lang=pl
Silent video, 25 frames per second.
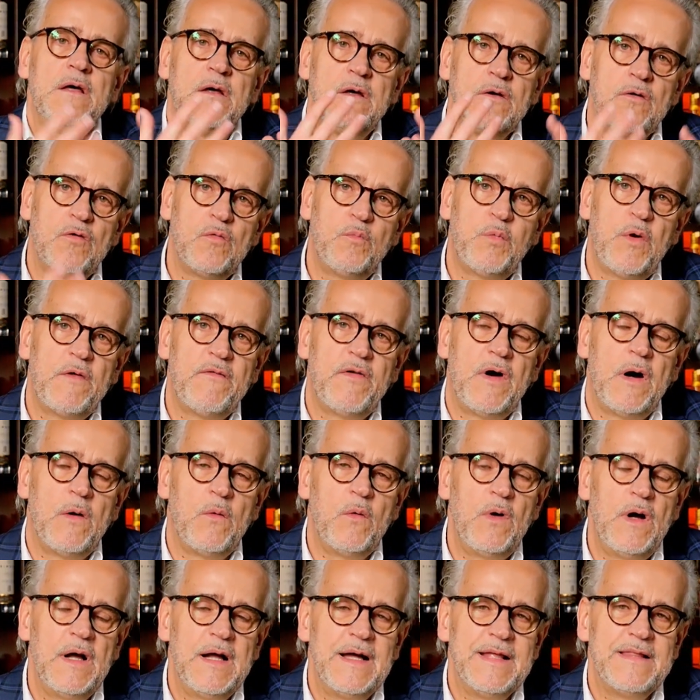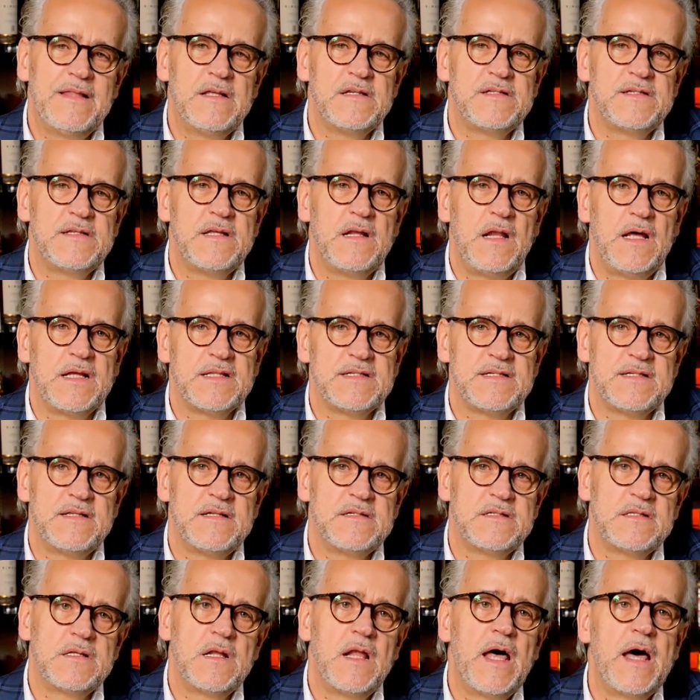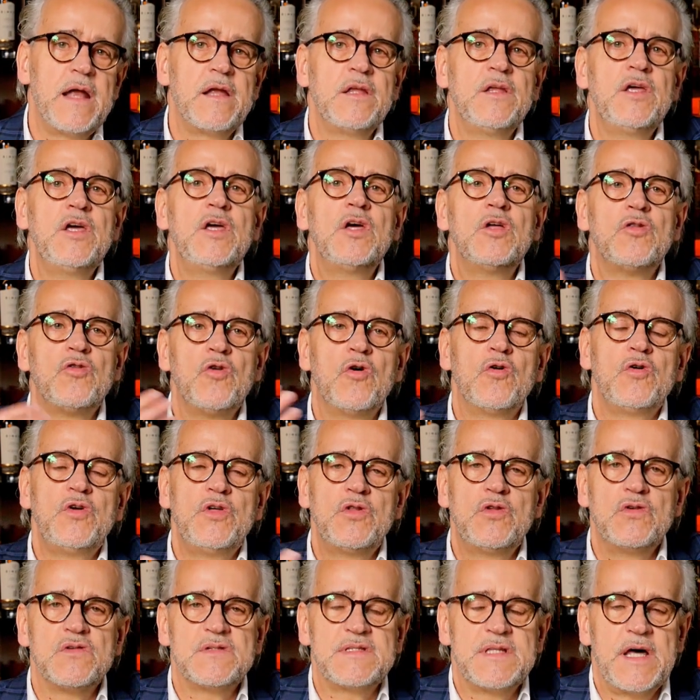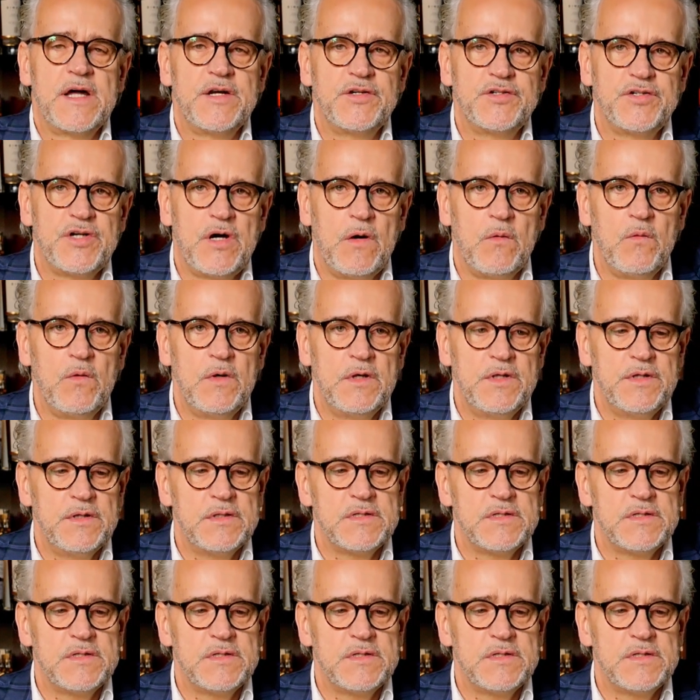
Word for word: Y, kupował destylat z destylarni, no i dostarczał,